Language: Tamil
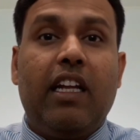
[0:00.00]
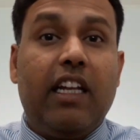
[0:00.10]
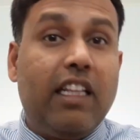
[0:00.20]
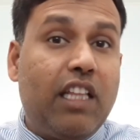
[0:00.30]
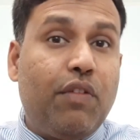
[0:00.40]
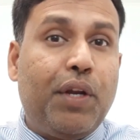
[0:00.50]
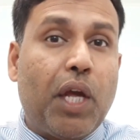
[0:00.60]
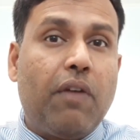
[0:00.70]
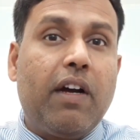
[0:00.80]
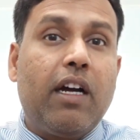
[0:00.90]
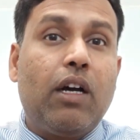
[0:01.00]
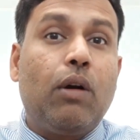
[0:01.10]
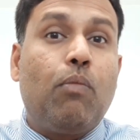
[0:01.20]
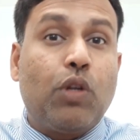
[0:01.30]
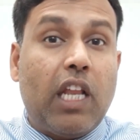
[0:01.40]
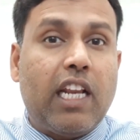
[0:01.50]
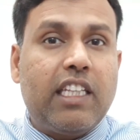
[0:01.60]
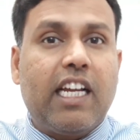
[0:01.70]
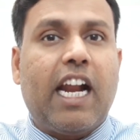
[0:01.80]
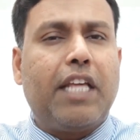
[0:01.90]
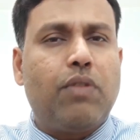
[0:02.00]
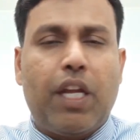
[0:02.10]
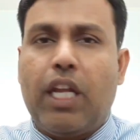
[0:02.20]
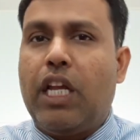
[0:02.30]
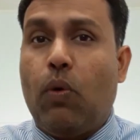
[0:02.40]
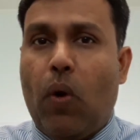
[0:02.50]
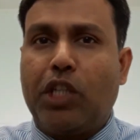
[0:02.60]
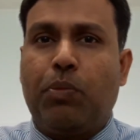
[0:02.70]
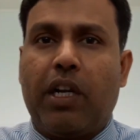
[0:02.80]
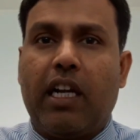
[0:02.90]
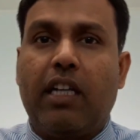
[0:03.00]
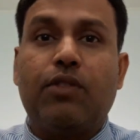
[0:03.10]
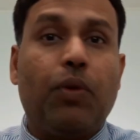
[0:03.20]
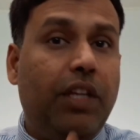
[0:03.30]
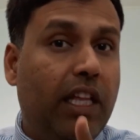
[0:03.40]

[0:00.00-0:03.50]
இந்த வீடியோவை முதல்ல இருந்த கடைசி வரைக்கும் நீங்கள் வாட்ச் பண்ணுங்கள் ஸோ